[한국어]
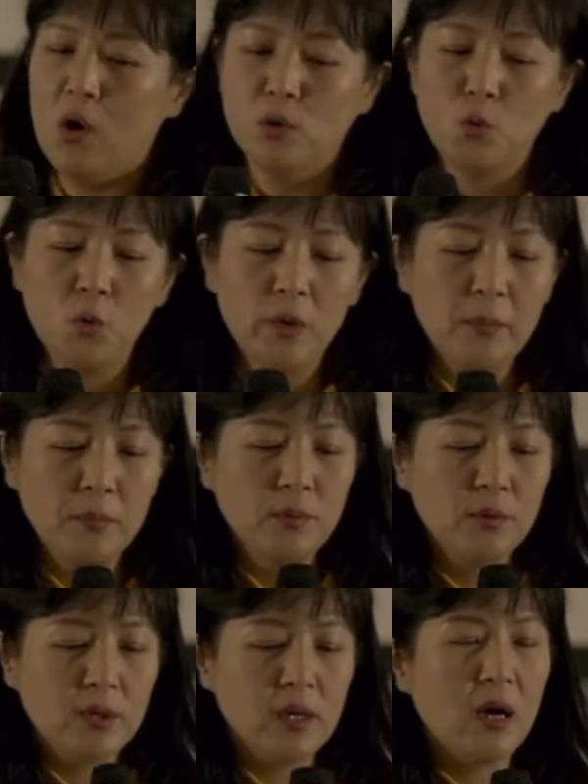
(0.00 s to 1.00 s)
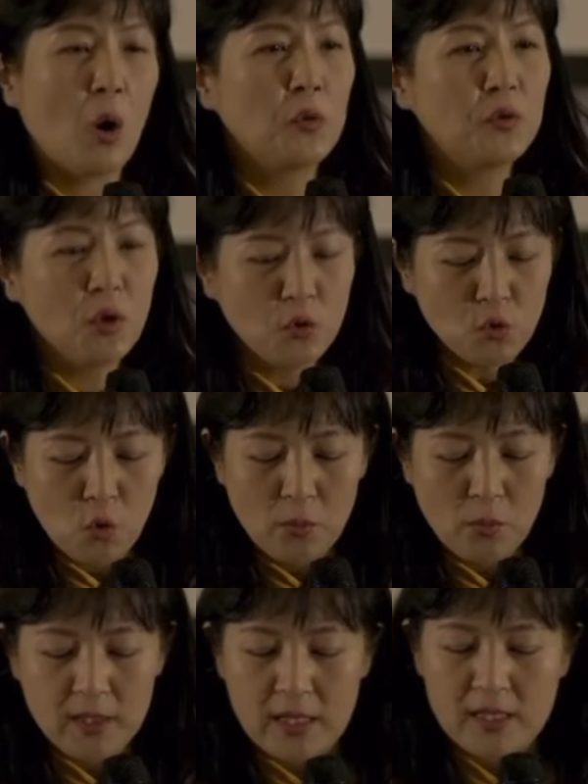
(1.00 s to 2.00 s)
노래 부르기가 어떤
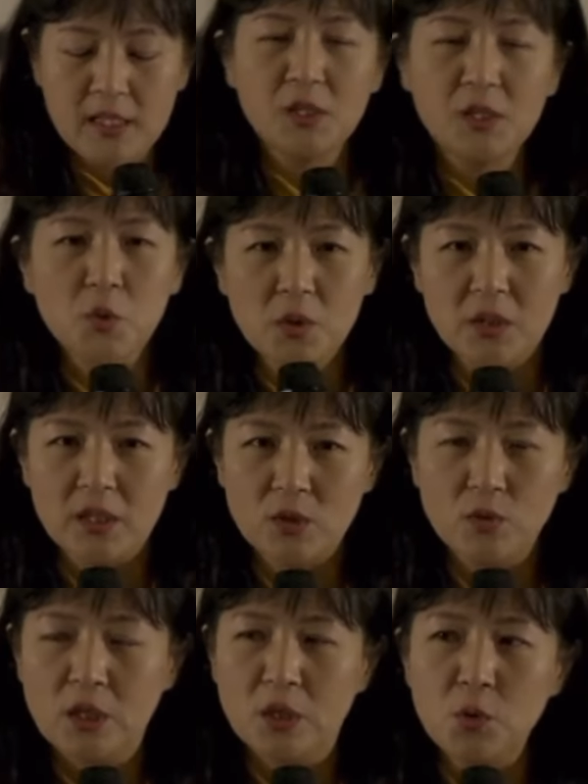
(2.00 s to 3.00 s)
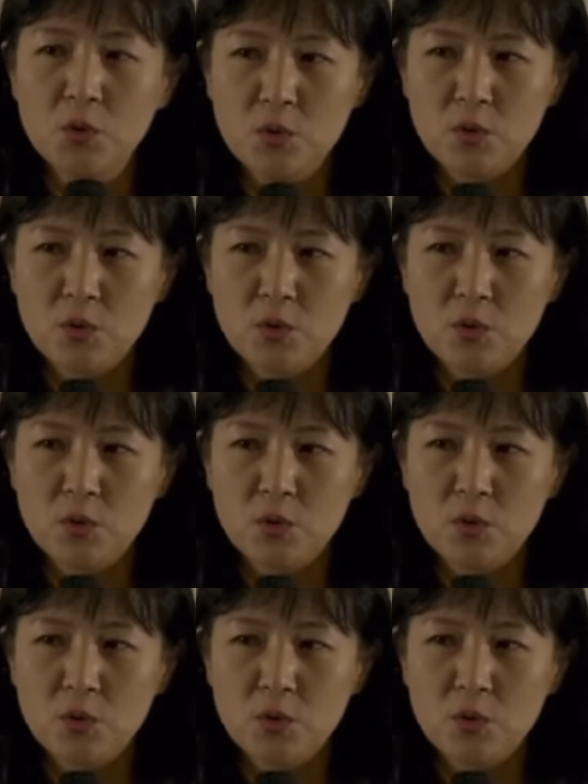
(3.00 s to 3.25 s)
도움이 될지를 조금 그래도 이론적으로